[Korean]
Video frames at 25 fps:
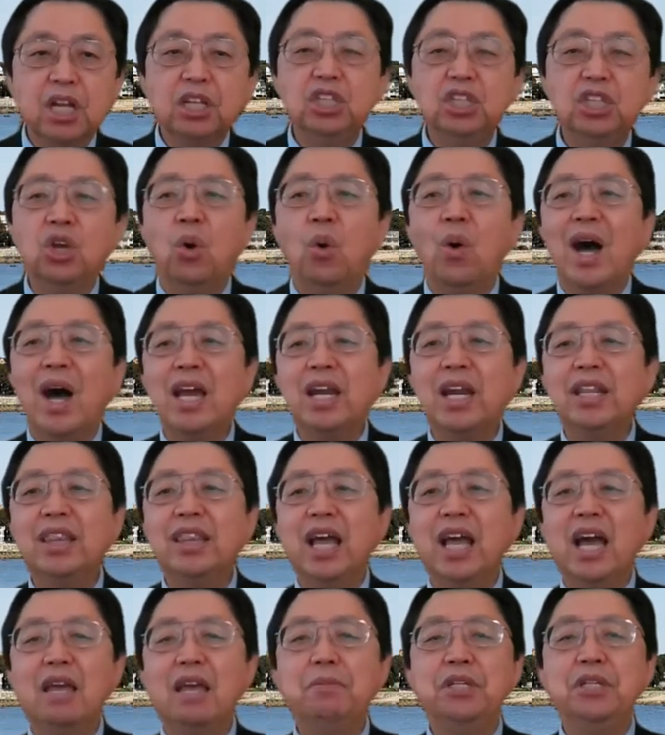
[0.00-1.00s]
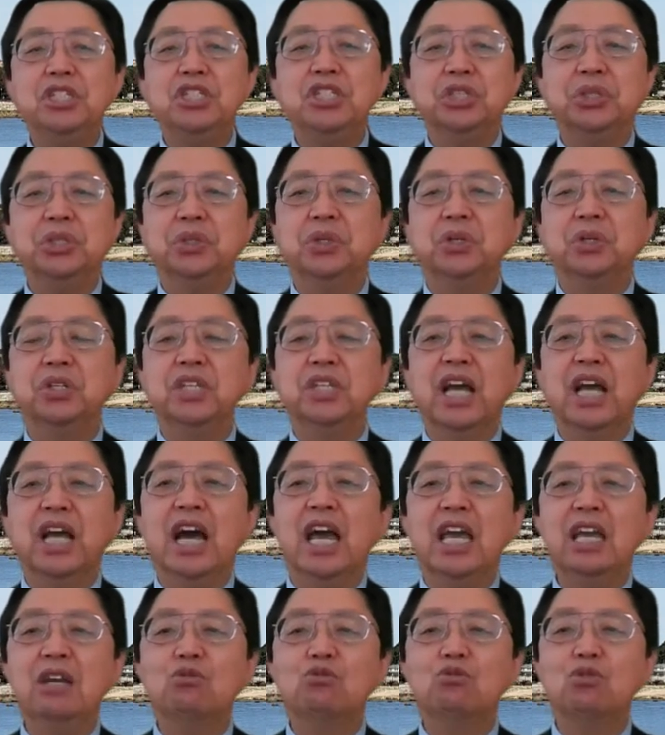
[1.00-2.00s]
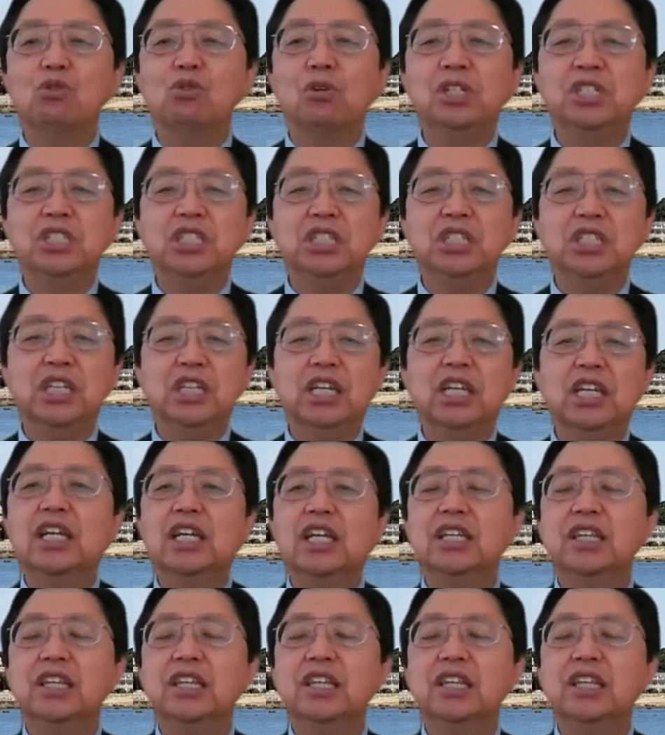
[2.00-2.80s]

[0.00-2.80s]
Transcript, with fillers: 여호와는 나의 빛이요 나의 구원이시니